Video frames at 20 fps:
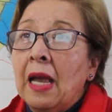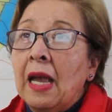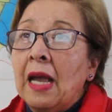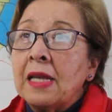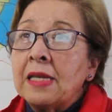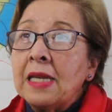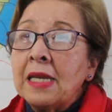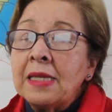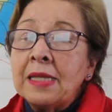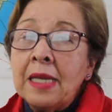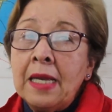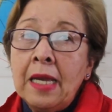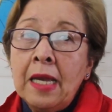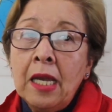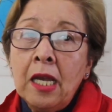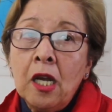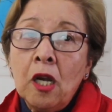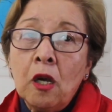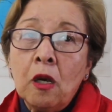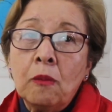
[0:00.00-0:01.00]
Es
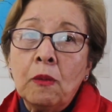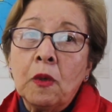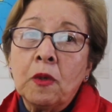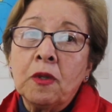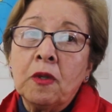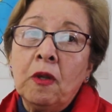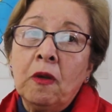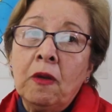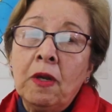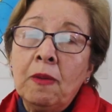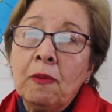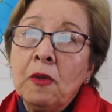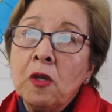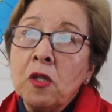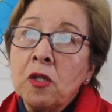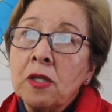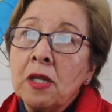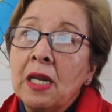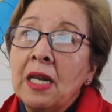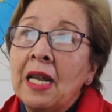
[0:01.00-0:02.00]
así como
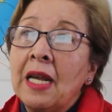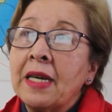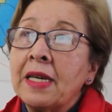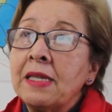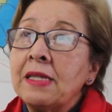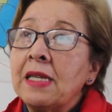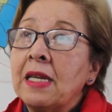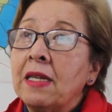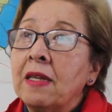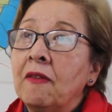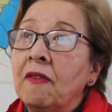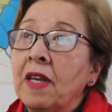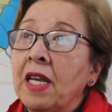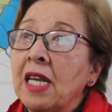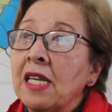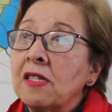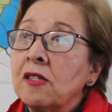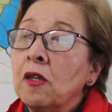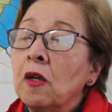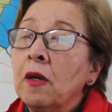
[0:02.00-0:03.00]
obtuvimos la
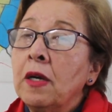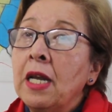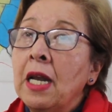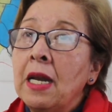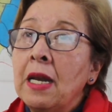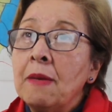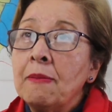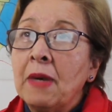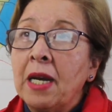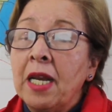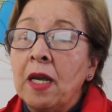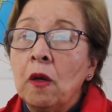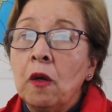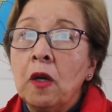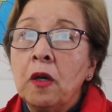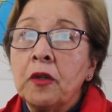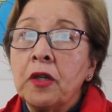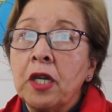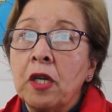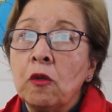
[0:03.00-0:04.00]
recertificación en el manejo
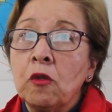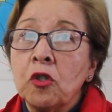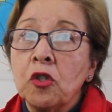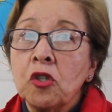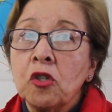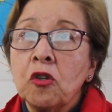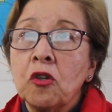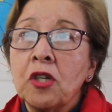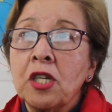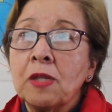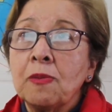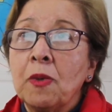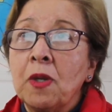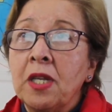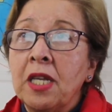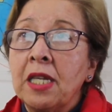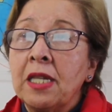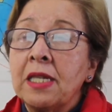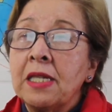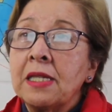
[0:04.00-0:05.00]
de los recursos
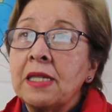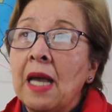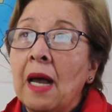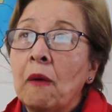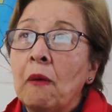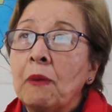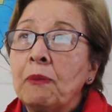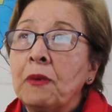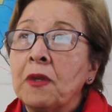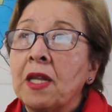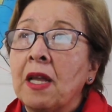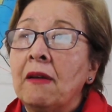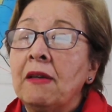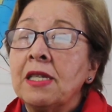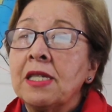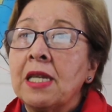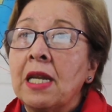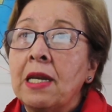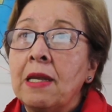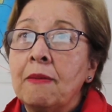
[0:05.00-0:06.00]
correspondientes a agua
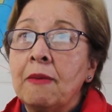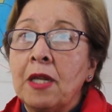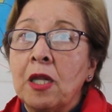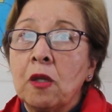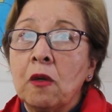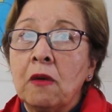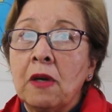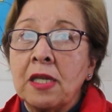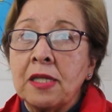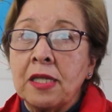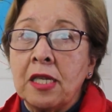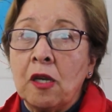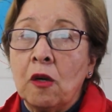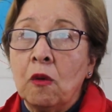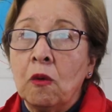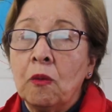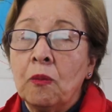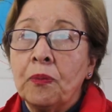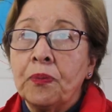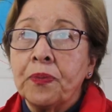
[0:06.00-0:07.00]
potable y saneamiento básico.
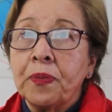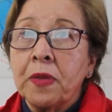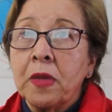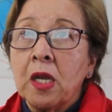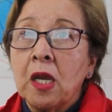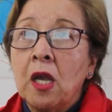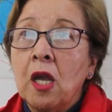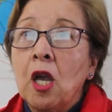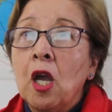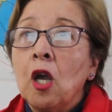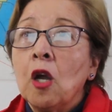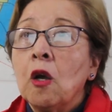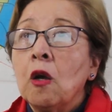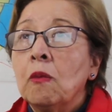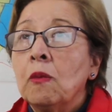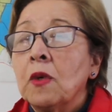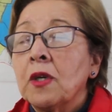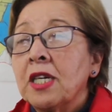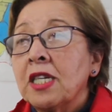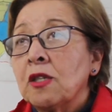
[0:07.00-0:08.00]

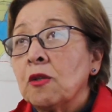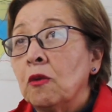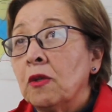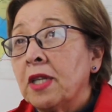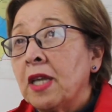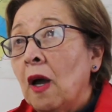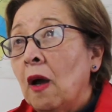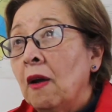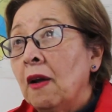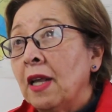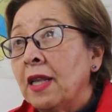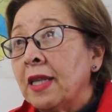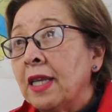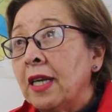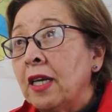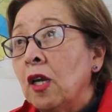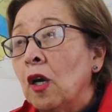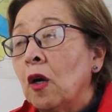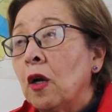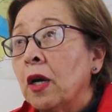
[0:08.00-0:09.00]
Como resultado de lo
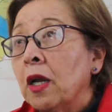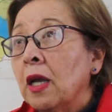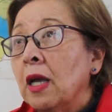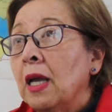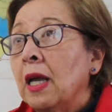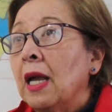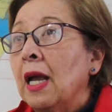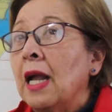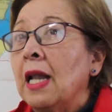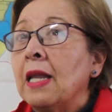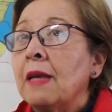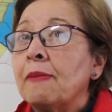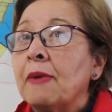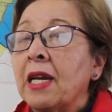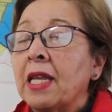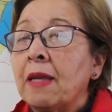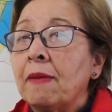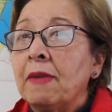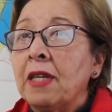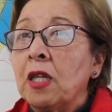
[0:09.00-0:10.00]
anterior, el
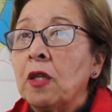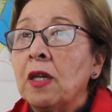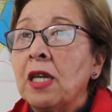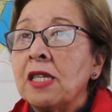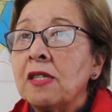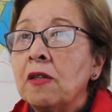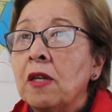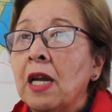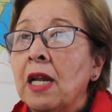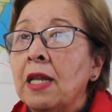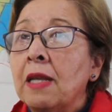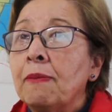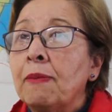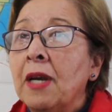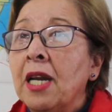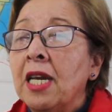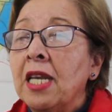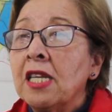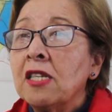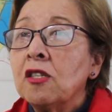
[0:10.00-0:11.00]
Departamento Nacional de
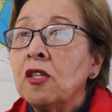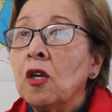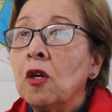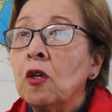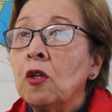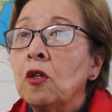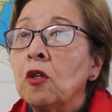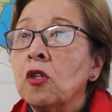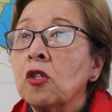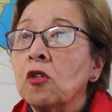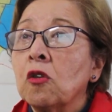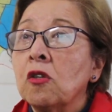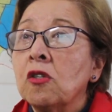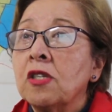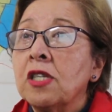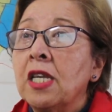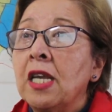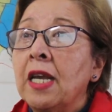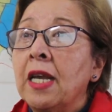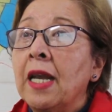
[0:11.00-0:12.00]
Planeación nos
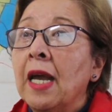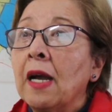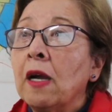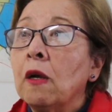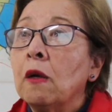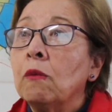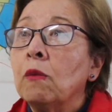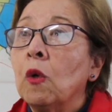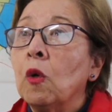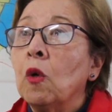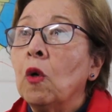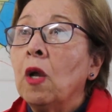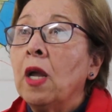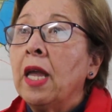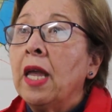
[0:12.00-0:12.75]
considera como